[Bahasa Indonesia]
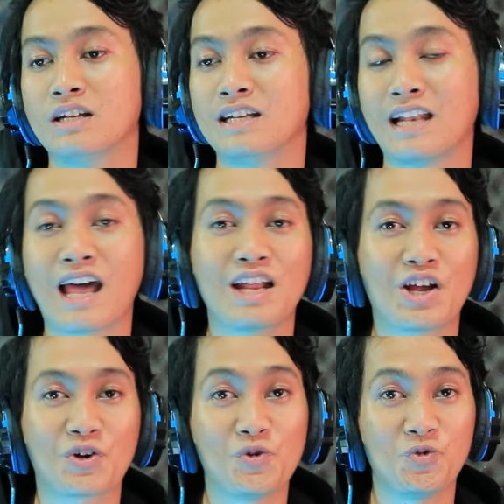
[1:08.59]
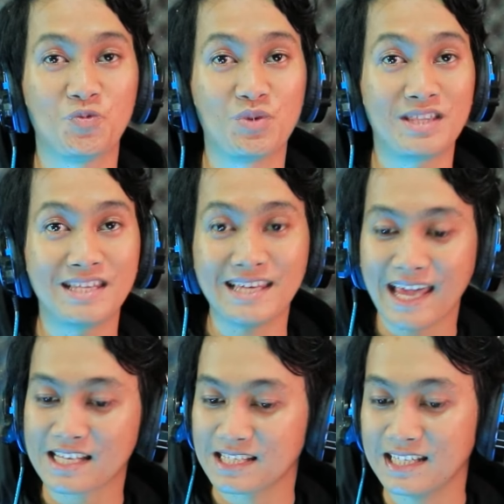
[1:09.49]
dinilai lagu
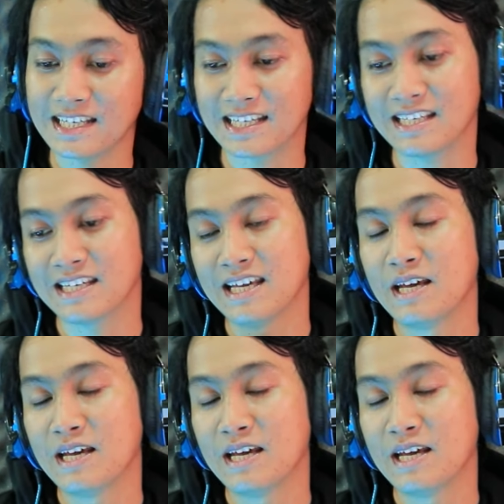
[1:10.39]
BTS ini